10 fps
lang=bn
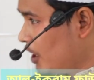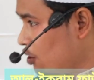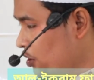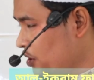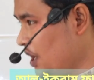
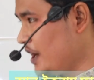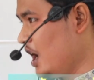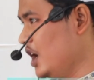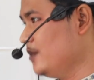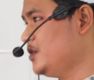এখনকার
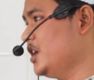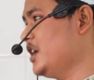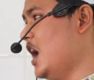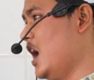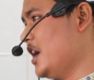আলেম
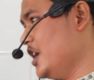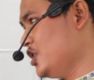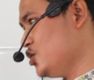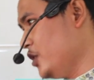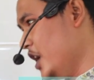থেকে আগের
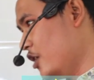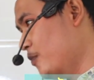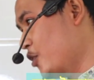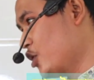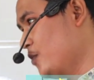যুগে আরও
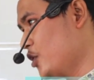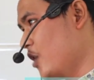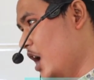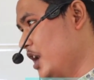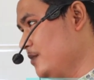বড়
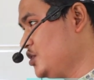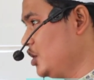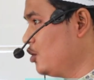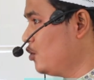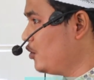বড় আলেম
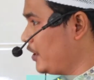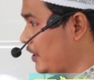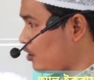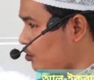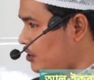ছিল
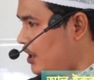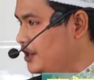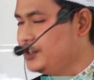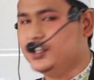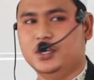এ
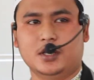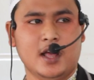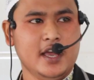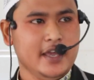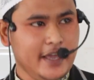কথাই ঠিক
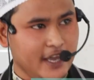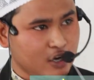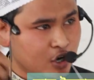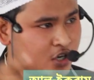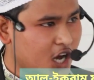
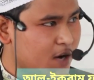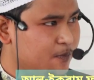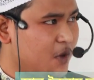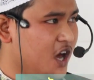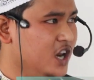এখনকার
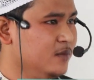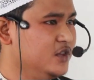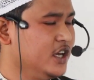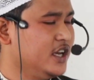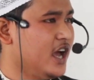আলেম
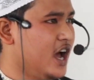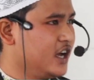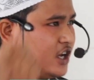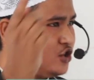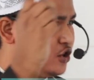থেকে
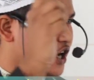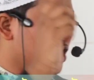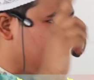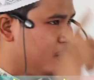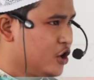আগের যুগে
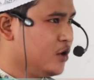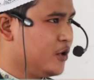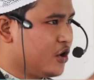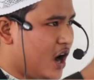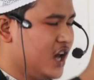আরও বড়
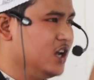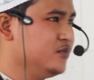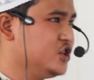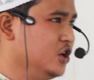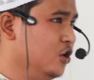বড়
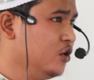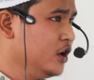আলেম ছিল